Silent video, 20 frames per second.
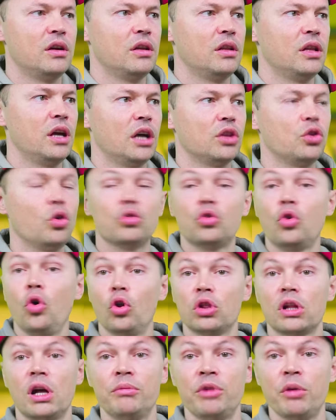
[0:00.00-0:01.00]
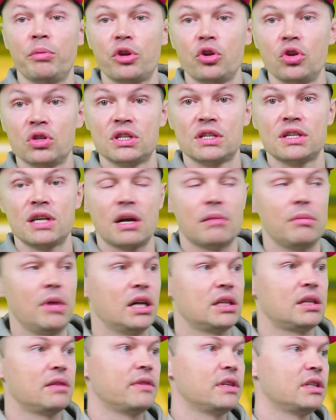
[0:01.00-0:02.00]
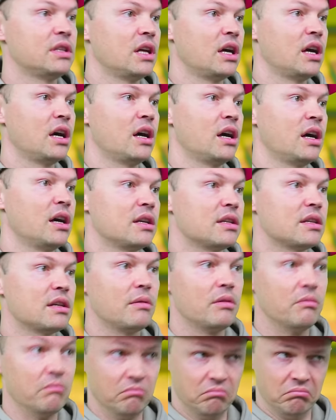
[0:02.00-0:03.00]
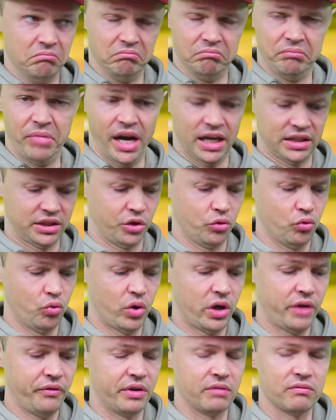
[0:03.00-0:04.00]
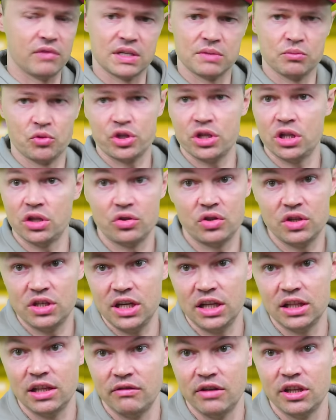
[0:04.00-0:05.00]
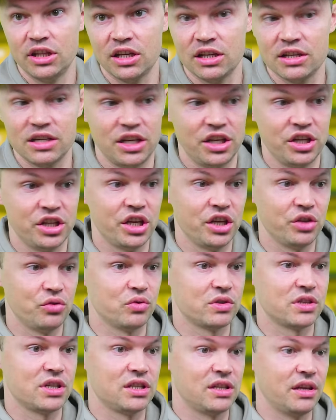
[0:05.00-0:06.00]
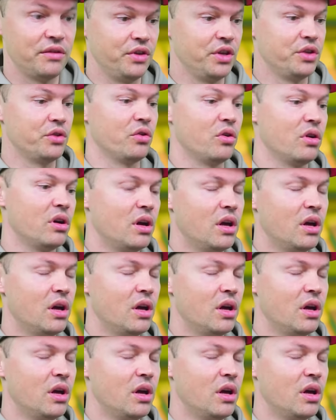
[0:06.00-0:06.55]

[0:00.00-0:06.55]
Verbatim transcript: Да, до долго мне придется зарабатывать на пятый уровень. Возможно, до десятого я так и не дойду за это видео.